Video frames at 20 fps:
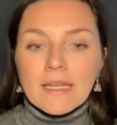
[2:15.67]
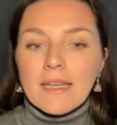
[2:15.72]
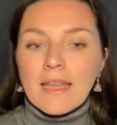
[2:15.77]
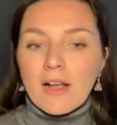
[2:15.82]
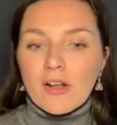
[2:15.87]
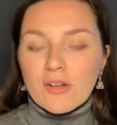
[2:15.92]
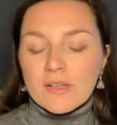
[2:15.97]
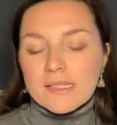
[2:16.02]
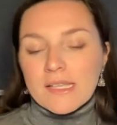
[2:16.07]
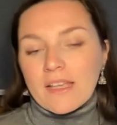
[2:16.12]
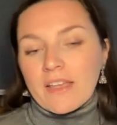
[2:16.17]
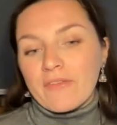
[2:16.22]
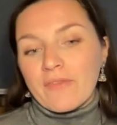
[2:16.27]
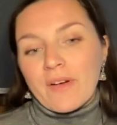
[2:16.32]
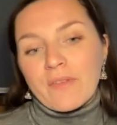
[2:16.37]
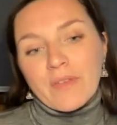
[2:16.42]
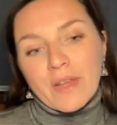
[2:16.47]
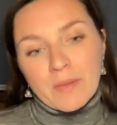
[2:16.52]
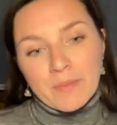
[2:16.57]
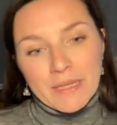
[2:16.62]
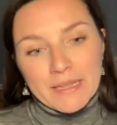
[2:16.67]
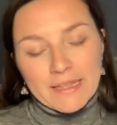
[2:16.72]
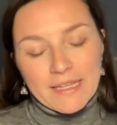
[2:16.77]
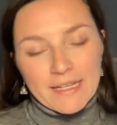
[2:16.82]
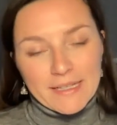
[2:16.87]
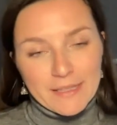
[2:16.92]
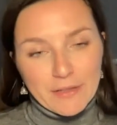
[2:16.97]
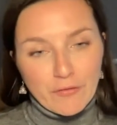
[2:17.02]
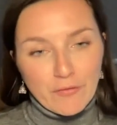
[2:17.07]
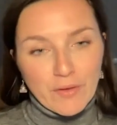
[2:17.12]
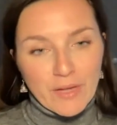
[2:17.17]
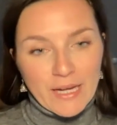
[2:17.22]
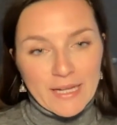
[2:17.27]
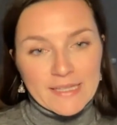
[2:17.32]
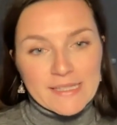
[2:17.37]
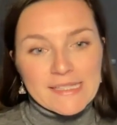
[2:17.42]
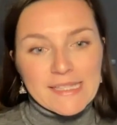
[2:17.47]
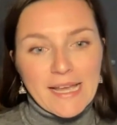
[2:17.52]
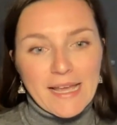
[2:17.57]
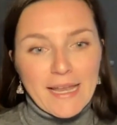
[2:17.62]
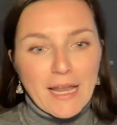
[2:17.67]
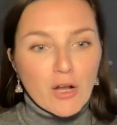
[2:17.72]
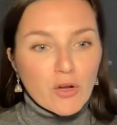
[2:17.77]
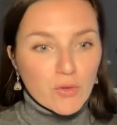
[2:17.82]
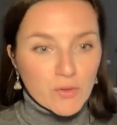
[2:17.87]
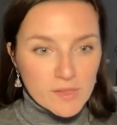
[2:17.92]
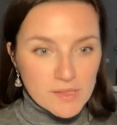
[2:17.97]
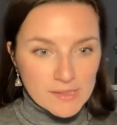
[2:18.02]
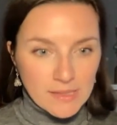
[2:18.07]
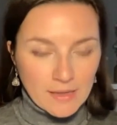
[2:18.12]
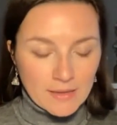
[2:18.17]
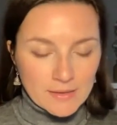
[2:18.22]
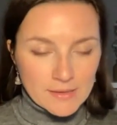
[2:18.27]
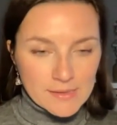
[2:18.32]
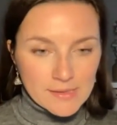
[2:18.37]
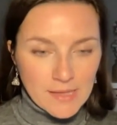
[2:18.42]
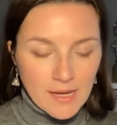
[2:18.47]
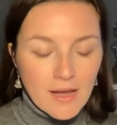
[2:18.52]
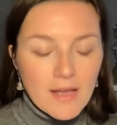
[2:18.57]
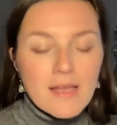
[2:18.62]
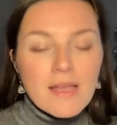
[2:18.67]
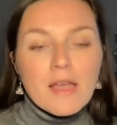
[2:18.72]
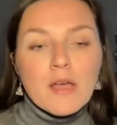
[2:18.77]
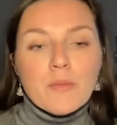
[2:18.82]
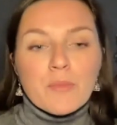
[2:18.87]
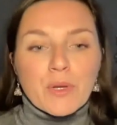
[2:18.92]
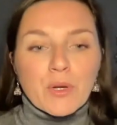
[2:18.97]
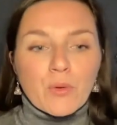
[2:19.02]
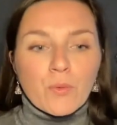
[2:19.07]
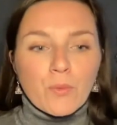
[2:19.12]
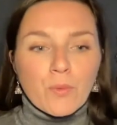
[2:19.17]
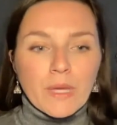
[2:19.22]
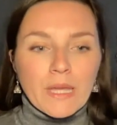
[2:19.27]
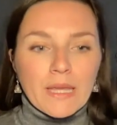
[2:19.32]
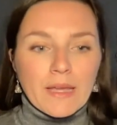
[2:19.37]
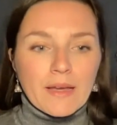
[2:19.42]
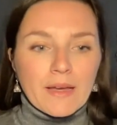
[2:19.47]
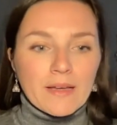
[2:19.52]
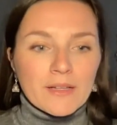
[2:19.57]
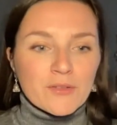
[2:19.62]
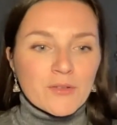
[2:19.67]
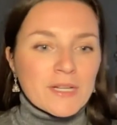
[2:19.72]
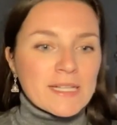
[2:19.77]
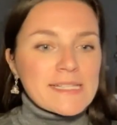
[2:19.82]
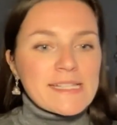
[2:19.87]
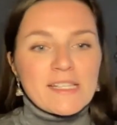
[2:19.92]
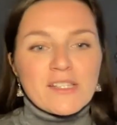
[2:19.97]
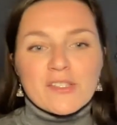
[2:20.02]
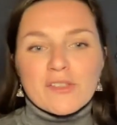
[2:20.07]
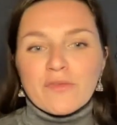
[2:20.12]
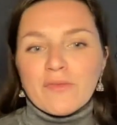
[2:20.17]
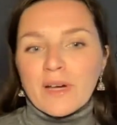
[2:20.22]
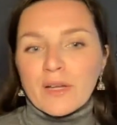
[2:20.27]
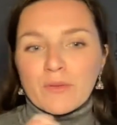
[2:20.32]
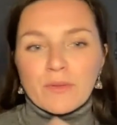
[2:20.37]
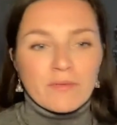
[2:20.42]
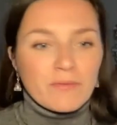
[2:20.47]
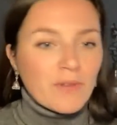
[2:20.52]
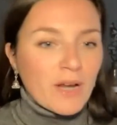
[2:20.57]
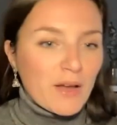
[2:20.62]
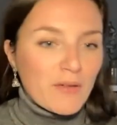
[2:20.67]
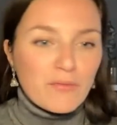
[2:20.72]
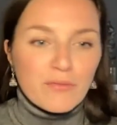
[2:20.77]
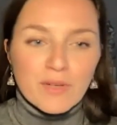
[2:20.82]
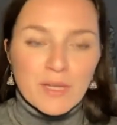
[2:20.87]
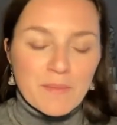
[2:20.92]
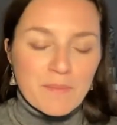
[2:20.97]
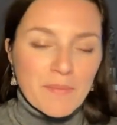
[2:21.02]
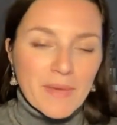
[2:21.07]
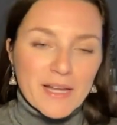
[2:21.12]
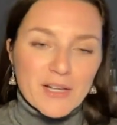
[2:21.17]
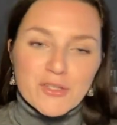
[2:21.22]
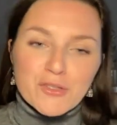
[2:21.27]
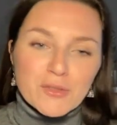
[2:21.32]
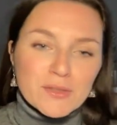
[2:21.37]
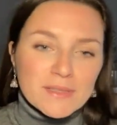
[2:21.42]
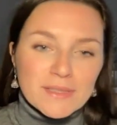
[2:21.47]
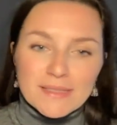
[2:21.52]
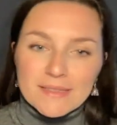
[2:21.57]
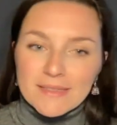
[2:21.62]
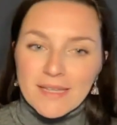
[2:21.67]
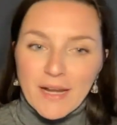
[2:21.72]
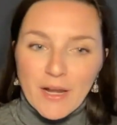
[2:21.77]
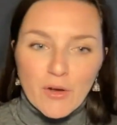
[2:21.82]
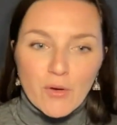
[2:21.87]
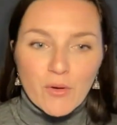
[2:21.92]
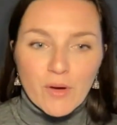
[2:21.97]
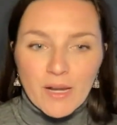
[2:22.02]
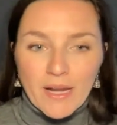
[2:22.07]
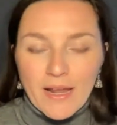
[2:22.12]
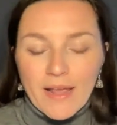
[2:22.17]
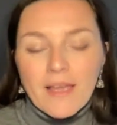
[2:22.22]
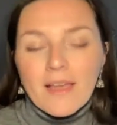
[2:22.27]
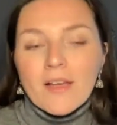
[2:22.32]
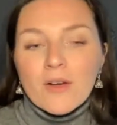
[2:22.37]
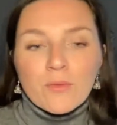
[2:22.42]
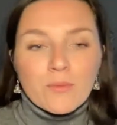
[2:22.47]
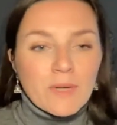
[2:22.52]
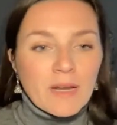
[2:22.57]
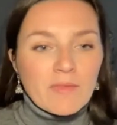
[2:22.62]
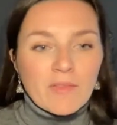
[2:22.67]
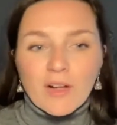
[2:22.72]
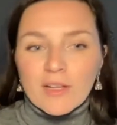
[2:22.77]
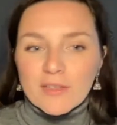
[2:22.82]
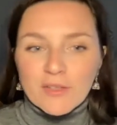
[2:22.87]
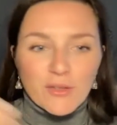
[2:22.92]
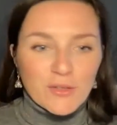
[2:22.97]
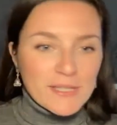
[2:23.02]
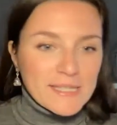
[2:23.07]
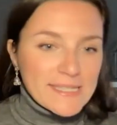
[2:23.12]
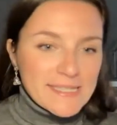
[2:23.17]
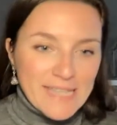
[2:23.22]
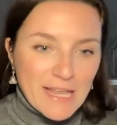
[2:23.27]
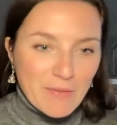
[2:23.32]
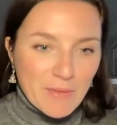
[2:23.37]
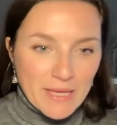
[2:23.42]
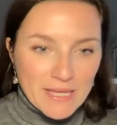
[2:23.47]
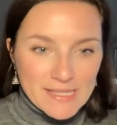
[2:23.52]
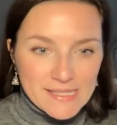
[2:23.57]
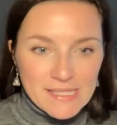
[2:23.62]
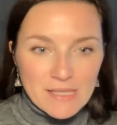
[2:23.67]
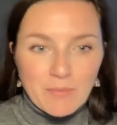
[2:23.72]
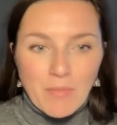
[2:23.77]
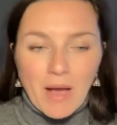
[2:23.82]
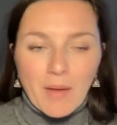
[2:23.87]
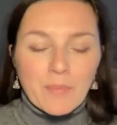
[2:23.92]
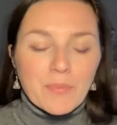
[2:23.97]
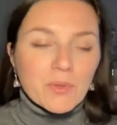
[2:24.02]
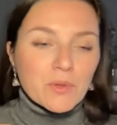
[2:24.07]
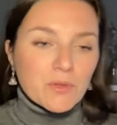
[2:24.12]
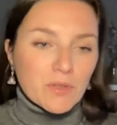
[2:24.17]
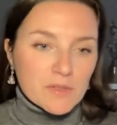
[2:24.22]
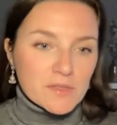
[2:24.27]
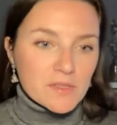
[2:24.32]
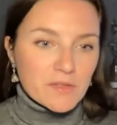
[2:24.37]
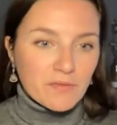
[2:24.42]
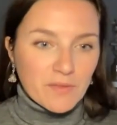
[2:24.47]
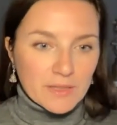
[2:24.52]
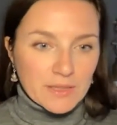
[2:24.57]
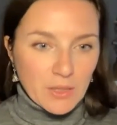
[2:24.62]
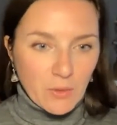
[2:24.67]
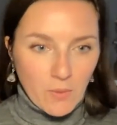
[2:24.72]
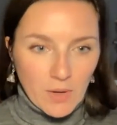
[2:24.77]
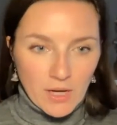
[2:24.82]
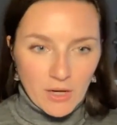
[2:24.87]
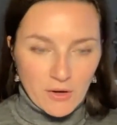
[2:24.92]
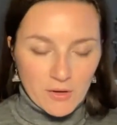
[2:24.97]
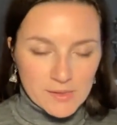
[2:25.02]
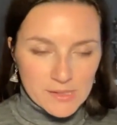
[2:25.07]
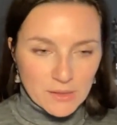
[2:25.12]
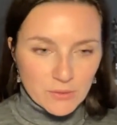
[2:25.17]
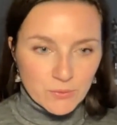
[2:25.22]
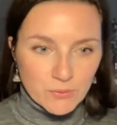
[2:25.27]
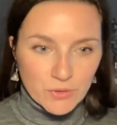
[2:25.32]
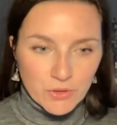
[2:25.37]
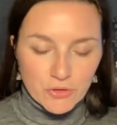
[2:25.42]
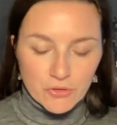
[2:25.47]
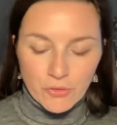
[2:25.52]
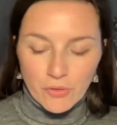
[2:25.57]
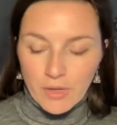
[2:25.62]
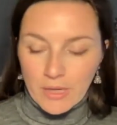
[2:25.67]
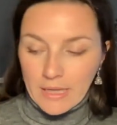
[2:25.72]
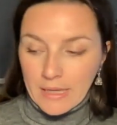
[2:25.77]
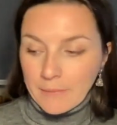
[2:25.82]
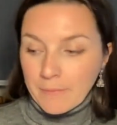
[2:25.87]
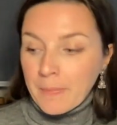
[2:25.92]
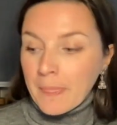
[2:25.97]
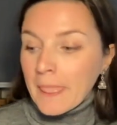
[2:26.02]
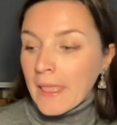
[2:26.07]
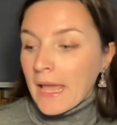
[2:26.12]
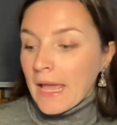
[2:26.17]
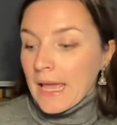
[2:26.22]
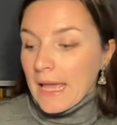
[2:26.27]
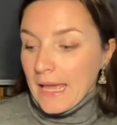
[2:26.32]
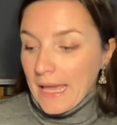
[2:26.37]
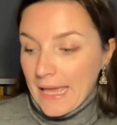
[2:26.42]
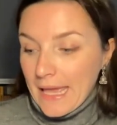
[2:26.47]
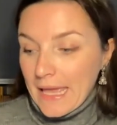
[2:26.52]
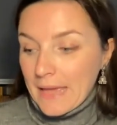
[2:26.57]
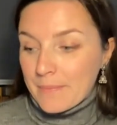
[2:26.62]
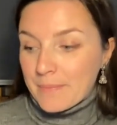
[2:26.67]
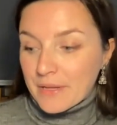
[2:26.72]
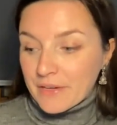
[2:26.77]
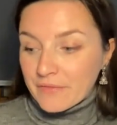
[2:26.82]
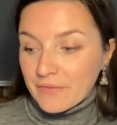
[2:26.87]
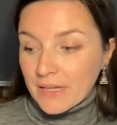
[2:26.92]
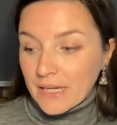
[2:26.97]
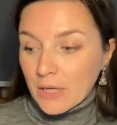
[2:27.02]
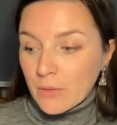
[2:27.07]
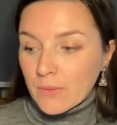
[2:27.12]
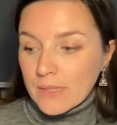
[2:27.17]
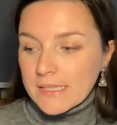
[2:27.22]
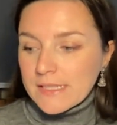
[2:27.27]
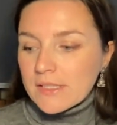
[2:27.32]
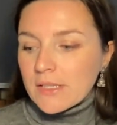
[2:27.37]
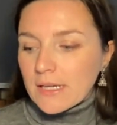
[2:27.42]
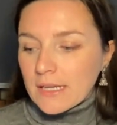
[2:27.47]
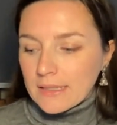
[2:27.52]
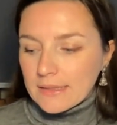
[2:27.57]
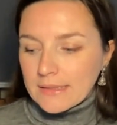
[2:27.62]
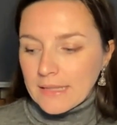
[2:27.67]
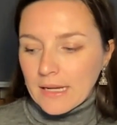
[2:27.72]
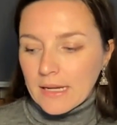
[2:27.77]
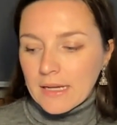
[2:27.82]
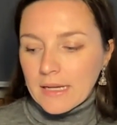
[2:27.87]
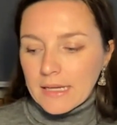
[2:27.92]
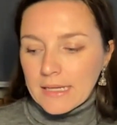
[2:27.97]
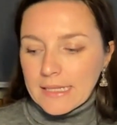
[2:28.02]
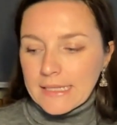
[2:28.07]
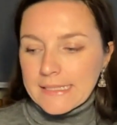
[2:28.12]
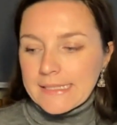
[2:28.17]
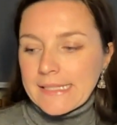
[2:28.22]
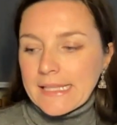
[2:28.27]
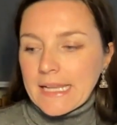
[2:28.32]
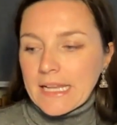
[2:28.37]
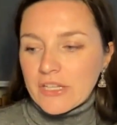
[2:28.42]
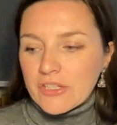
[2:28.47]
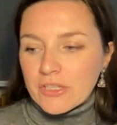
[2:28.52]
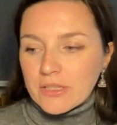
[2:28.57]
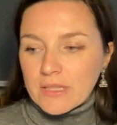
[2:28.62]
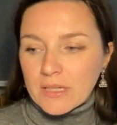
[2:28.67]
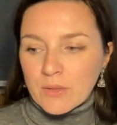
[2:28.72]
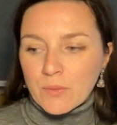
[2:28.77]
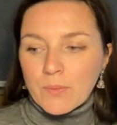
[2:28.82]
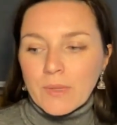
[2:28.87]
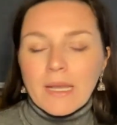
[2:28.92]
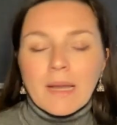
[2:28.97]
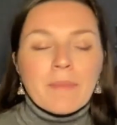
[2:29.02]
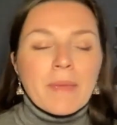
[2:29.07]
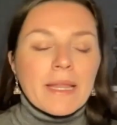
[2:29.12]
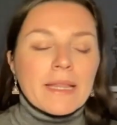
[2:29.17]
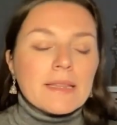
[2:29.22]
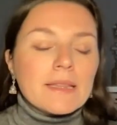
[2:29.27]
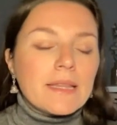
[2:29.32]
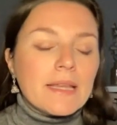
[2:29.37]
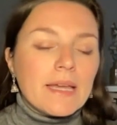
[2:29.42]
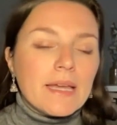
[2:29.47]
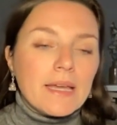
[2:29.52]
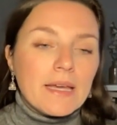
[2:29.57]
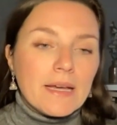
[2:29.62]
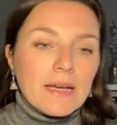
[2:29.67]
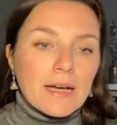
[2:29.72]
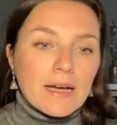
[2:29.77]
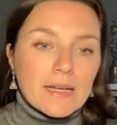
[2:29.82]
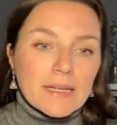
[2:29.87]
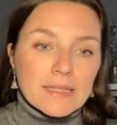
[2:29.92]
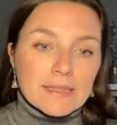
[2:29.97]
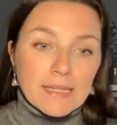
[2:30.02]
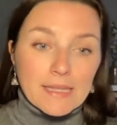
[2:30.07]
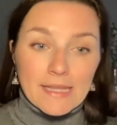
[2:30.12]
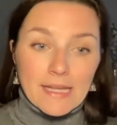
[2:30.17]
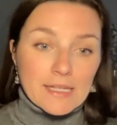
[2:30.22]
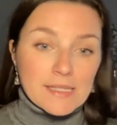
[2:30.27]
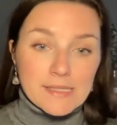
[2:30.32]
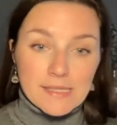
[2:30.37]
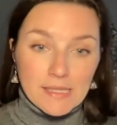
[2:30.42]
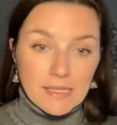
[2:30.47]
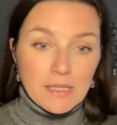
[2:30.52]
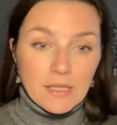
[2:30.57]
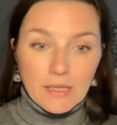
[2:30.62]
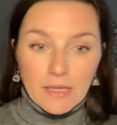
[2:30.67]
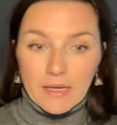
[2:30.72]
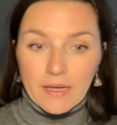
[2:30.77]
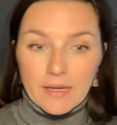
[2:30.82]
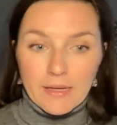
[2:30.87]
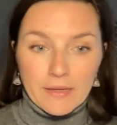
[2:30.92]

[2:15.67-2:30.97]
La cosa che fa veramente la differenza è la costanza, per cui eh, non ha senso fare una full immersion di tre ore una volta ogni sei mesi, ma piuttosto fate qualcosa tutti i giorni e per fare questo in realtà eh, si riesce tranquillamente eh, a ritagliarsi eh,